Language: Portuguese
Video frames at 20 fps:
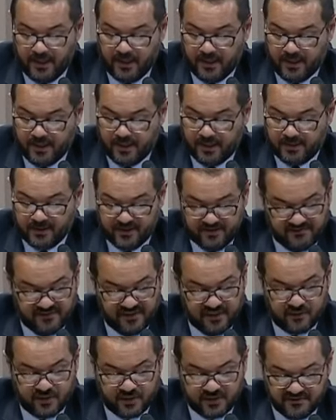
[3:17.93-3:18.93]
é,
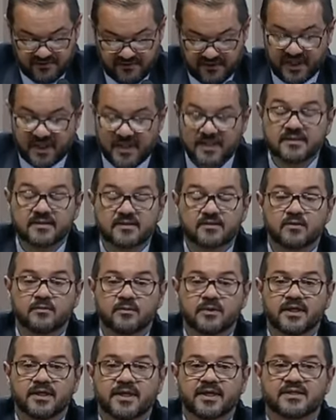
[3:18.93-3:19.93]
devido à diferença
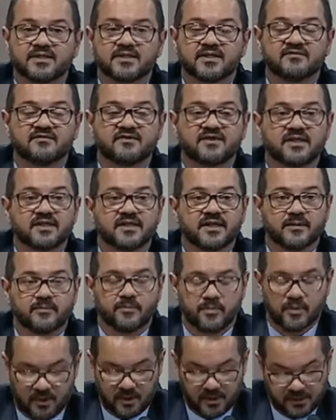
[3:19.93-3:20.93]
comunicativa
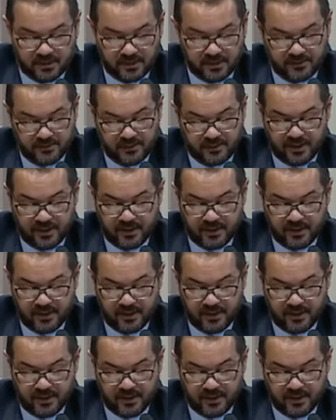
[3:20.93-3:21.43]
interposta,